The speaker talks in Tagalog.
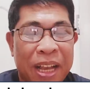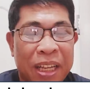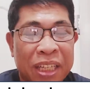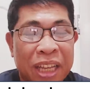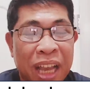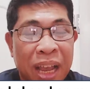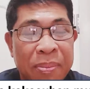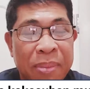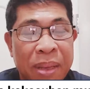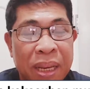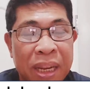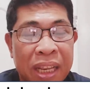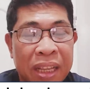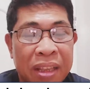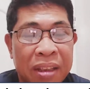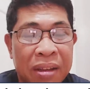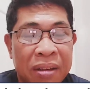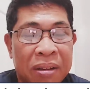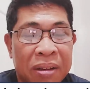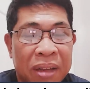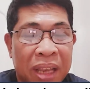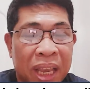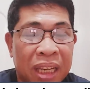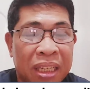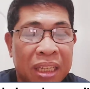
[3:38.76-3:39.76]
ah, sabi
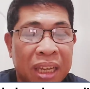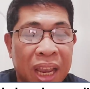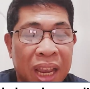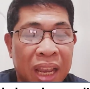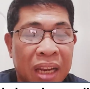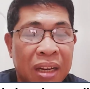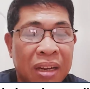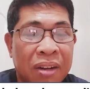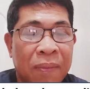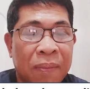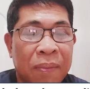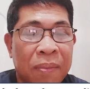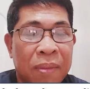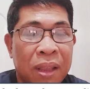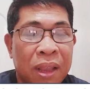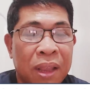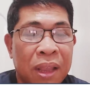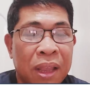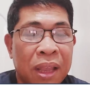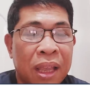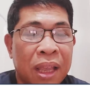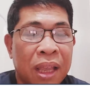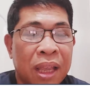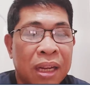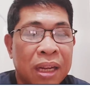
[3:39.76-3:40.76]
rito, he said,
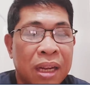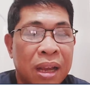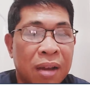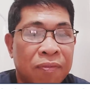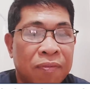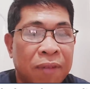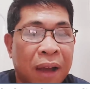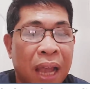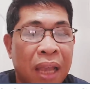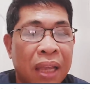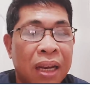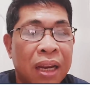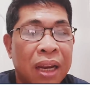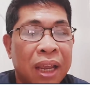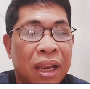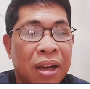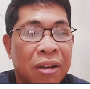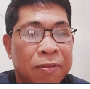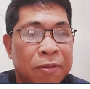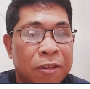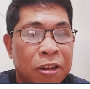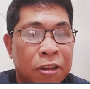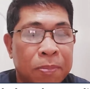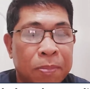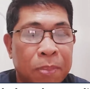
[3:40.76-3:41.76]
The filing
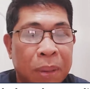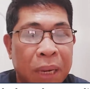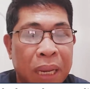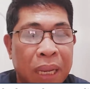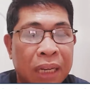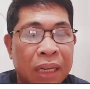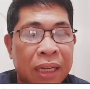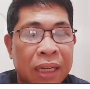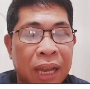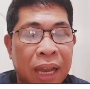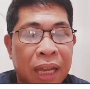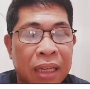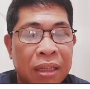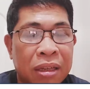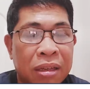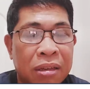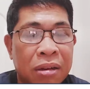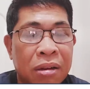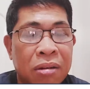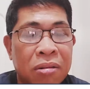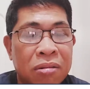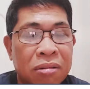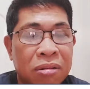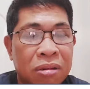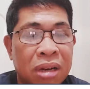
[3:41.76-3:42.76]
of complaint has
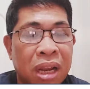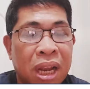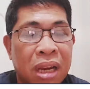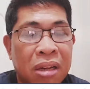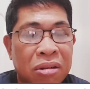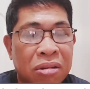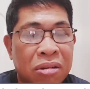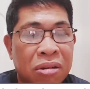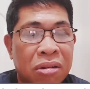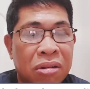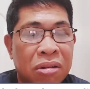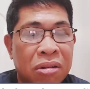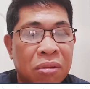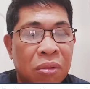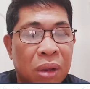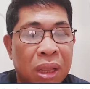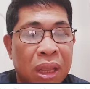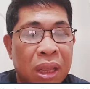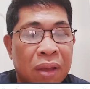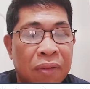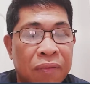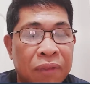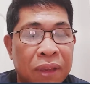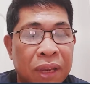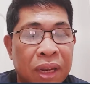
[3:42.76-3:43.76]
no connection with
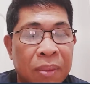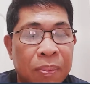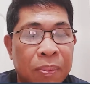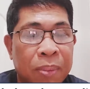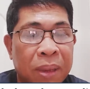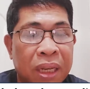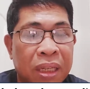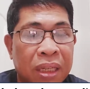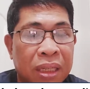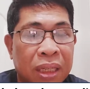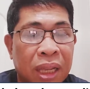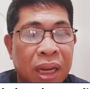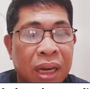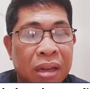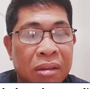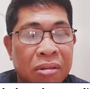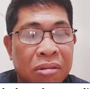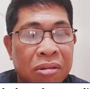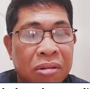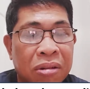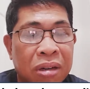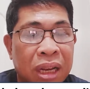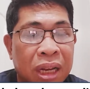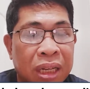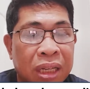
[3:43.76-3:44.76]
the Philippines'
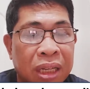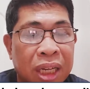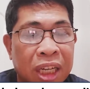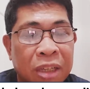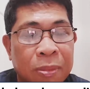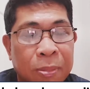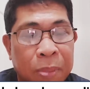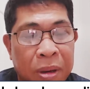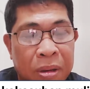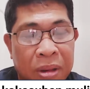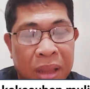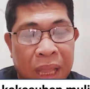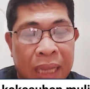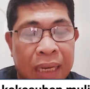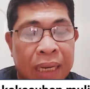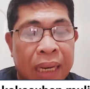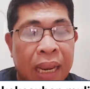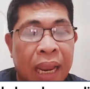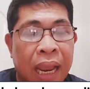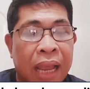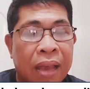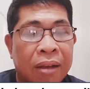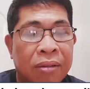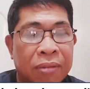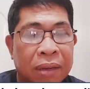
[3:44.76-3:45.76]
territorial dispute
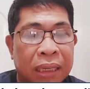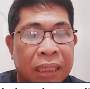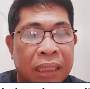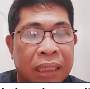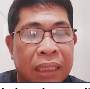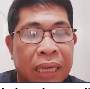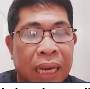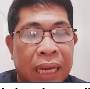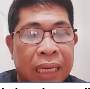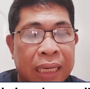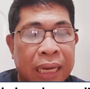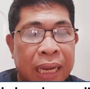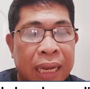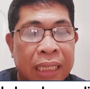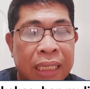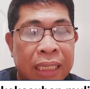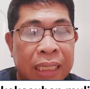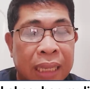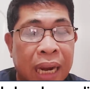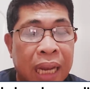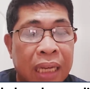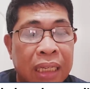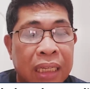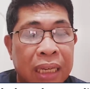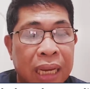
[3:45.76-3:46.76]
anya with China,
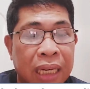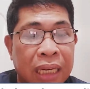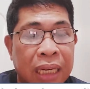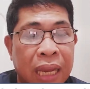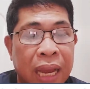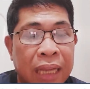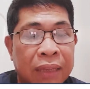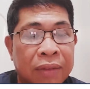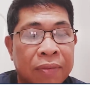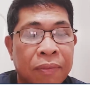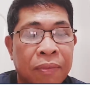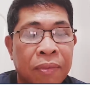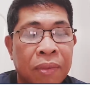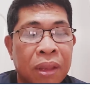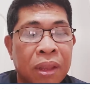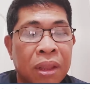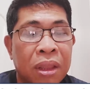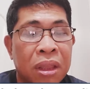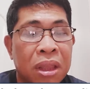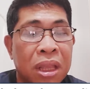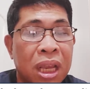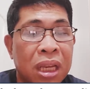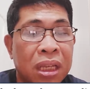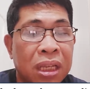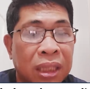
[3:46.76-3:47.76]
stressing that
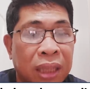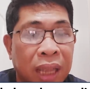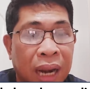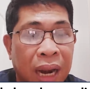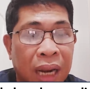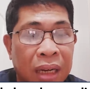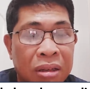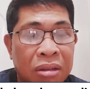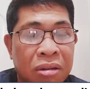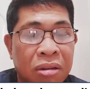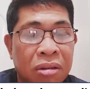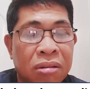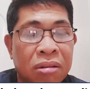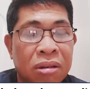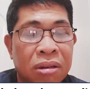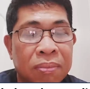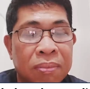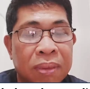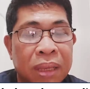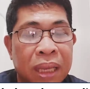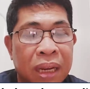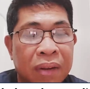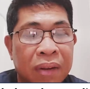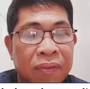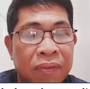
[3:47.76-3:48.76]
destruction
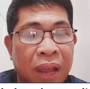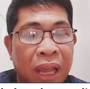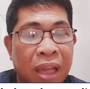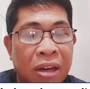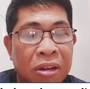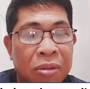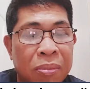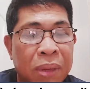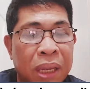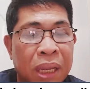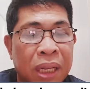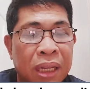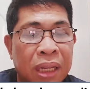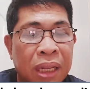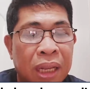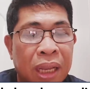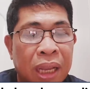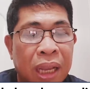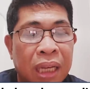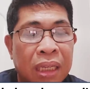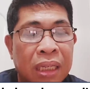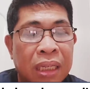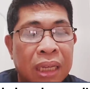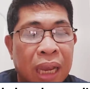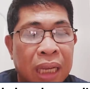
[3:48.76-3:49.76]
of the environment
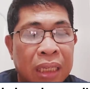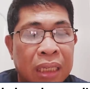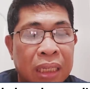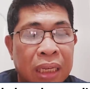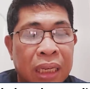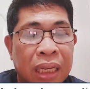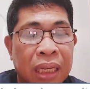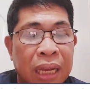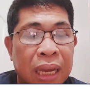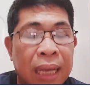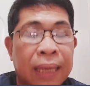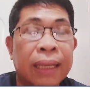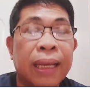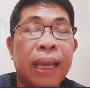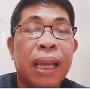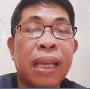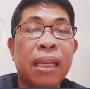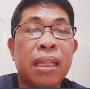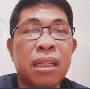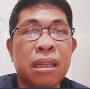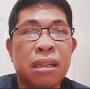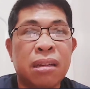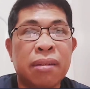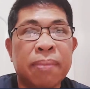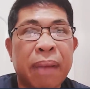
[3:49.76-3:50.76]
is a sin
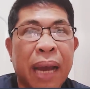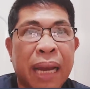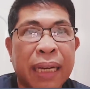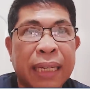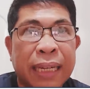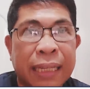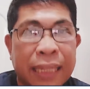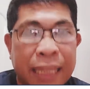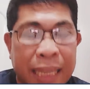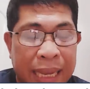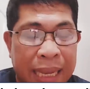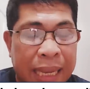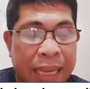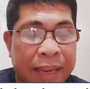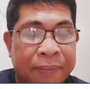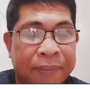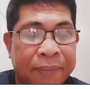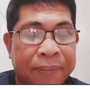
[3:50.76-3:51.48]
against humanity.